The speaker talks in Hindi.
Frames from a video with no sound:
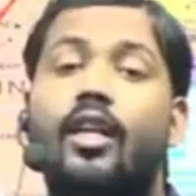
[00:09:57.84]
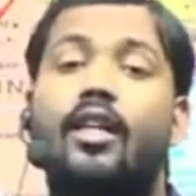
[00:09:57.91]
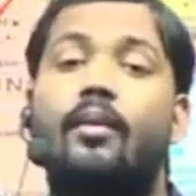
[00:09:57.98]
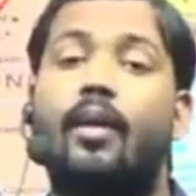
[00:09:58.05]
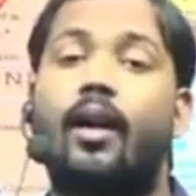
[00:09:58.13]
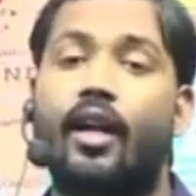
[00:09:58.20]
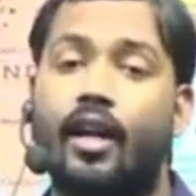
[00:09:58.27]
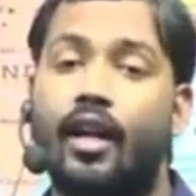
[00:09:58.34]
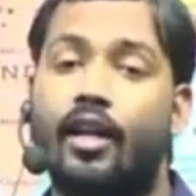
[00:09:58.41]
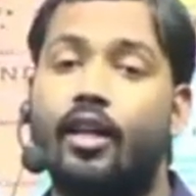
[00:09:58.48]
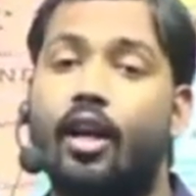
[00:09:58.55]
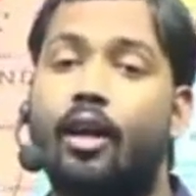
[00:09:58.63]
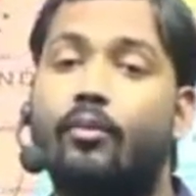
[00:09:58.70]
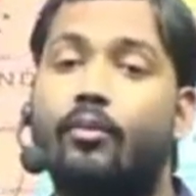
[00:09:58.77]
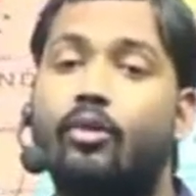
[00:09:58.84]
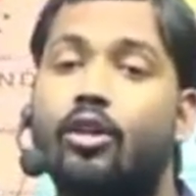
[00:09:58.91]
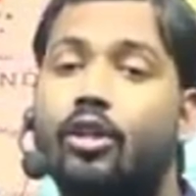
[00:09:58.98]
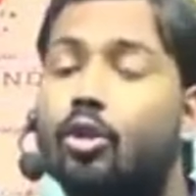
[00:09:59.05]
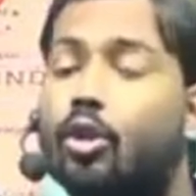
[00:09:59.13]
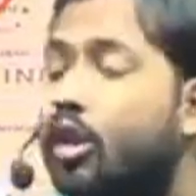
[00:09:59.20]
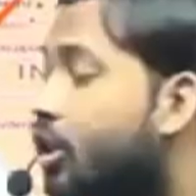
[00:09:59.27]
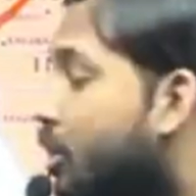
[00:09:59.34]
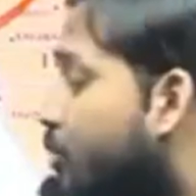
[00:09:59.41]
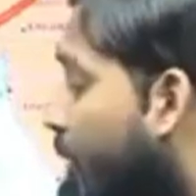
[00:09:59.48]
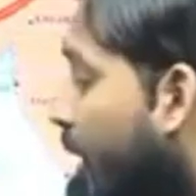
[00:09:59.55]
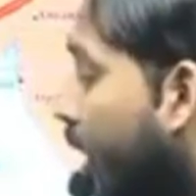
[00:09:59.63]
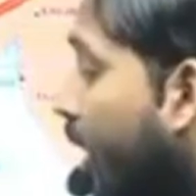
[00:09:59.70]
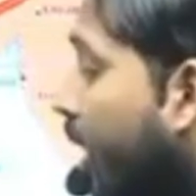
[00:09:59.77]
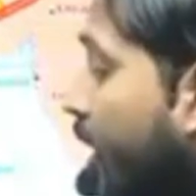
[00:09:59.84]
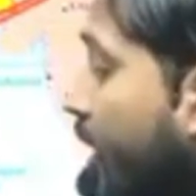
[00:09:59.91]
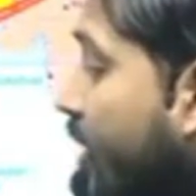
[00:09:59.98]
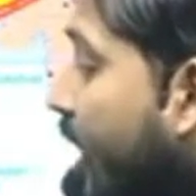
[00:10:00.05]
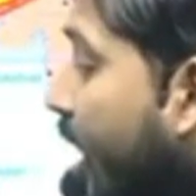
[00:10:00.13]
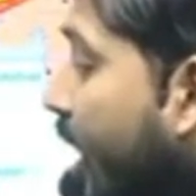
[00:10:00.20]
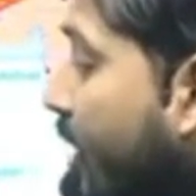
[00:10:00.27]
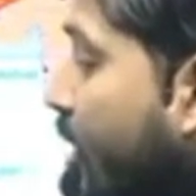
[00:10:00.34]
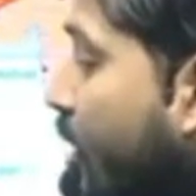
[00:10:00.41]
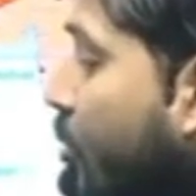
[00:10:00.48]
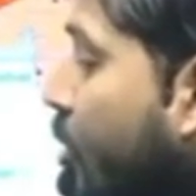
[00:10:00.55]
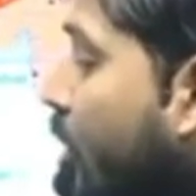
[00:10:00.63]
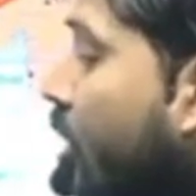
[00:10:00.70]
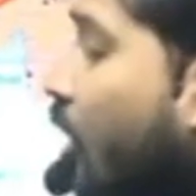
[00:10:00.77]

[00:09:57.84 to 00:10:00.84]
चाइना मांग रहा है कि हमको दे दो लीज पे ये सारे समुद्र